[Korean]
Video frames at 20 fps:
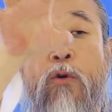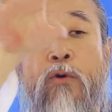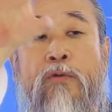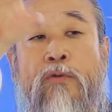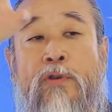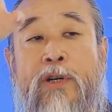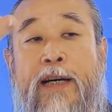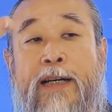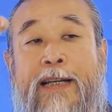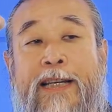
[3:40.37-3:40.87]

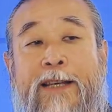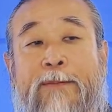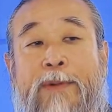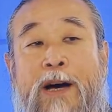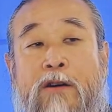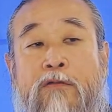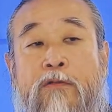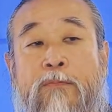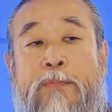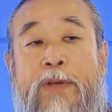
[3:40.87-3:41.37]
오늘날
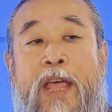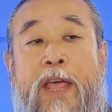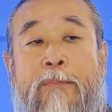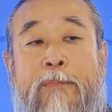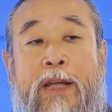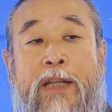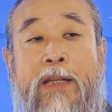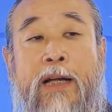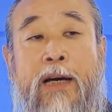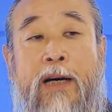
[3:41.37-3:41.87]
이만큼
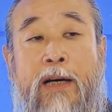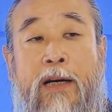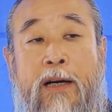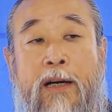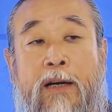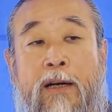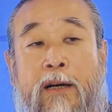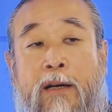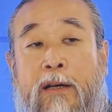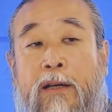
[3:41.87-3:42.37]

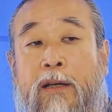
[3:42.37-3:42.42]
헤매다가